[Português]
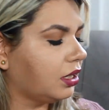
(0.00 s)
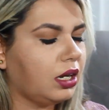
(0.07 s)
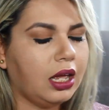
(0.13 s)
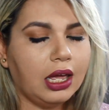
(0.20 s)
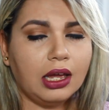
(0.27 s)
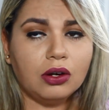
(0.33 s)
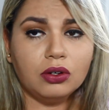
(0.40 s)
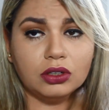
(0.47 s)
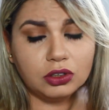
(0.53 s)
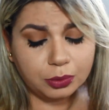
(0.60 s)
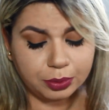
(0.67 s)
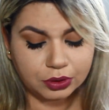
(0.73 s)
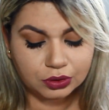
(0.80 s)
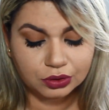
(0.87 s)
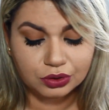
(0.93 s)
É
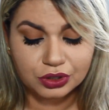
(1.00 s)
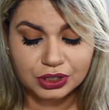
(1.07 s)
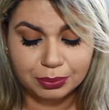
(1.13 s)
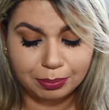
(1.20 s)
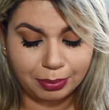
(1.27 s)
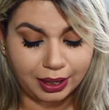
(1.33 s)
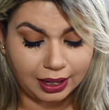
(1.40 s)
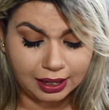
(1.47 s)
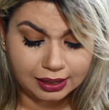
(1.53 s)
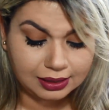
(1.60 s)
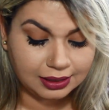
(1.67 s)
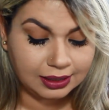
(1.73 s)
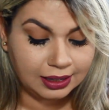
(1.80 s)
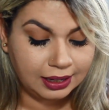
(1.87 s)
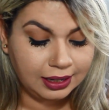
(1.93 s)
outro produto de
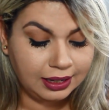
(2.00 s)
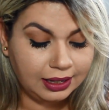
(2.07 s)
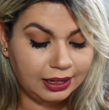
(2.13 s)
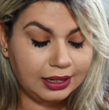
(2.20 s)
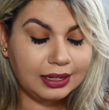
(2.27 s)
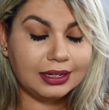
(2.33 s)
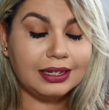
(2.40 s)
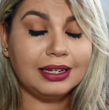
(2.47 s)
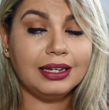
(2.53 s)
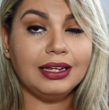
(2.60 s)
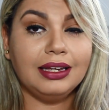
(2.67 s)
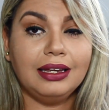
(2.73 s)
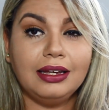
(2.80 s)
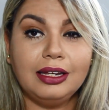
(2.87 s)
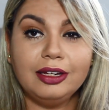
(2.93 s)
pele
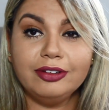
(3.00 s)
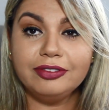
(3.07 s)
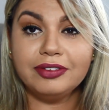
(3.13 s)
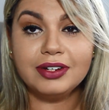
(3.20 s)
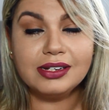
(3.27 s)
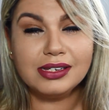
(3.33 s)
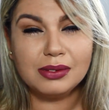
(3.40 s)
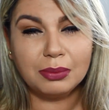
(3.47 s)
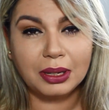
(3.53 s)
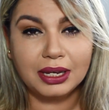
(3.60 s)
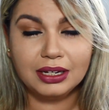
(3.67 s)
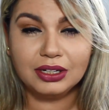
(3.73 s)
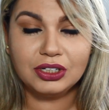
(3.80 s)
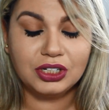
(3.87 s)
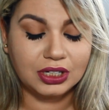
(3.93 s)
que,
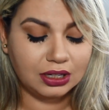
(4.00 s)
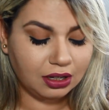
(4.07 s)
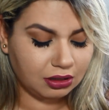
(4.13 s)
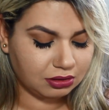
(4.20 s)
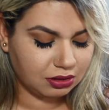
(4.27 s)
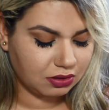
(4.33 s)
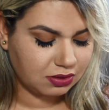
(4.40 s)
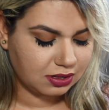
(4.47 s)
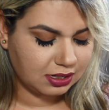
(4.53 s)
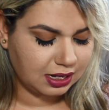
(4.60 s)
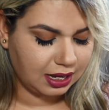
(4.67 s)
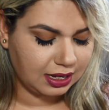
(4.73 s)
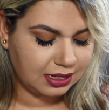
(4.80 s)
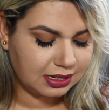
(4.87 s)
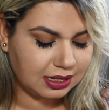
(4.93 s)
infelizmente, eu não
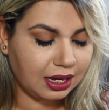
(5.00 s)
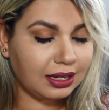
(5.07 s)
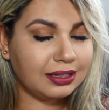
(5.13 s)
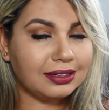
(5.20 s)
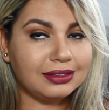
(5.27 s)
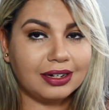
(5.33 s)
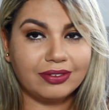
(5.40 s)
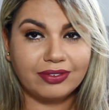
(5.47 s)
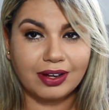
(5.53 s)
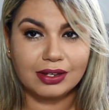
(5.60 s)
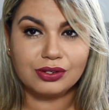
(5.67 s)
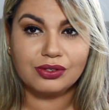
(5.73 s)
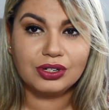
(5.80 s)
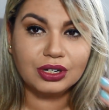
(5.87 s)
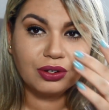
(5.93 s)
sei se ainda tá
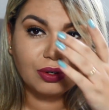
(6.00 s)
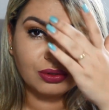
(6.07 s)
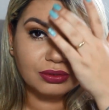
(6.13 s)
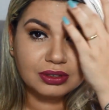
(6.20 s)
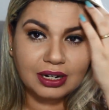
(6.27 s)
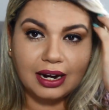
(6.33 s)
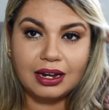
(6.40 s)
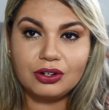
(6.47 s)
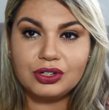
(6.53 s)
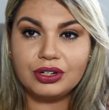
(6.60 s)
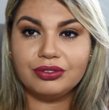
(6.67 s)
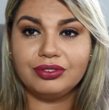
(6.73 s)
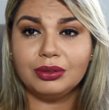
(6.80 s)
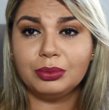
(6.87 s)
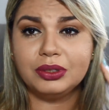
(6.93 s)
fácil de encontrar. Eu
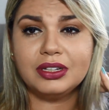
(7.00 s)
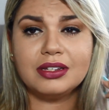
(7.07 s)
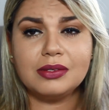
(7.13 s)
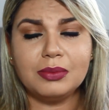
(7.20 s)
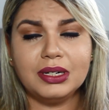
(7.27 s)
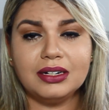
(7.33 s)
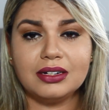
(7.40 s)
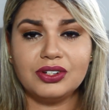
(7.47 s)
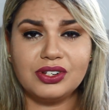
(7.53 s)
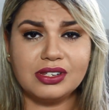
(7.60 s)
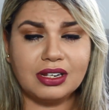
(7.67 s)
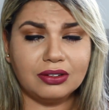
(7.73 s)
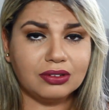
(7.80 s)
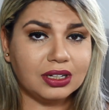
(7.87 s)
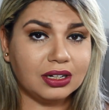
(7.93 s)
já ouvi muitas meninas
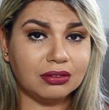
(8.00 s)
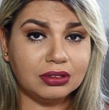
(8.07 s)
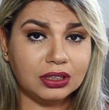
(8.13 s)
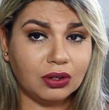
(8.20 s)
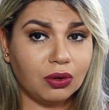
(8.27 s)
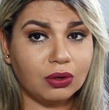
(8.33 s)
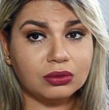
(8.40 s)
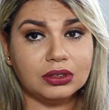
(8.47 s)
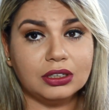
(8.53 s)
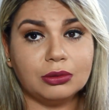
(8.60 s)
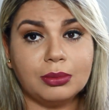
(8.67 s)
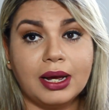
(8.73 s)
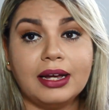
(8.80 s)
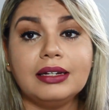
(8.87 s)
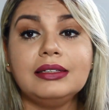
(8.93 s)
dizendo que não
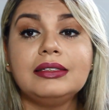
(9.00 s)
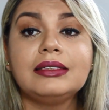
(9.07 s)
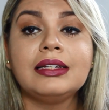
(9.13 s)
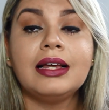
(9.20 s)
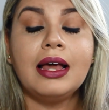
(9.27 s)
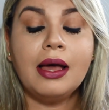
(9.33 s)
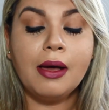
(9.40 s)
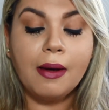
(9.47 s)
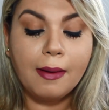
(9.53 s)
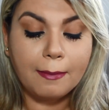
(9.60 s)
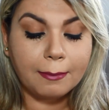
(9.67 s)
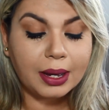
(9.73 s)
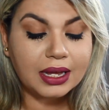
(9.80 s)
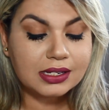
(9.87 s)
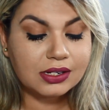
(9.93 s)
encontram mais.
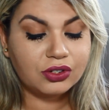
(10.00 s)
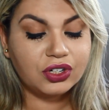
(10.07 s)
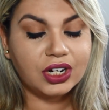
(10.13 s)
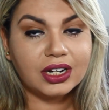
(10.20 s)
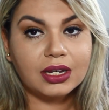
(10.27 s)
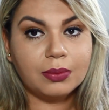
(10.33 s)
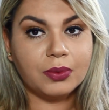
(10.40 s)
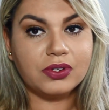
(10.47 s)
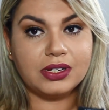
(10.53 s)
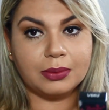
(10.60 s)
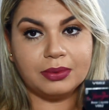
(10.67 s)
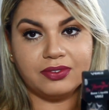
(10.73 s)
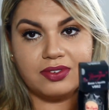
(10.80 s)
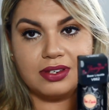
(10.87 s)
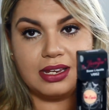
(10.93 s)
Mas eu tinha que
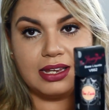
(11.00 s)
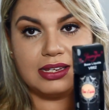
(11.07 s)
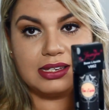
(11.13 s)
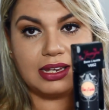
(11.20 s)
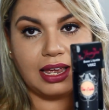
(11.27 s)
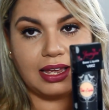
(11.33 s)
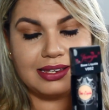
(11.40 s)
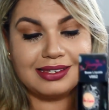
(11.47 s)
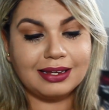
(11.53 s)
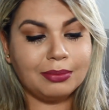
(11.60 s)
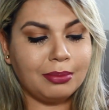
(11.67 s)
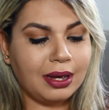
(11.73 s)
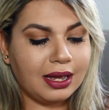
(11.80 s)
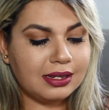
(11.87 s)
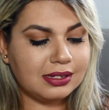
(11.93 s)
mostrar pra vocês que é essa
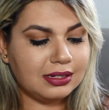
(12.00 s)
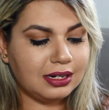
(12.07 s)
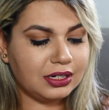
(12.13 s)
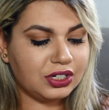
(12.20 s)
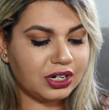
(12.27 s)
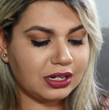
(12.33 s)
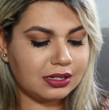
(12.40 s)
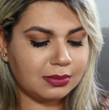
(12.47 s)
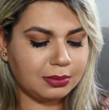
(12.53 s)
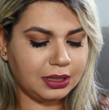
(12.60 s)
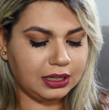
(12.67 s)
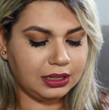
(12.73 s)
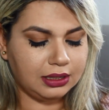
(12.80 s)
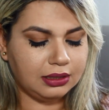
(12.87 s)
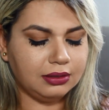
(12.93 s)
base da
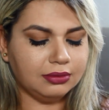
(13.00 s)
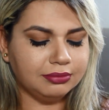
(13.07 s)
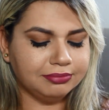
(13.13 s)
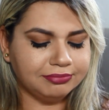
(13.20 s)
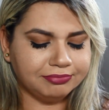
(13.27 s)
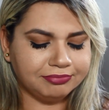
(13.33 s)
Jasmine.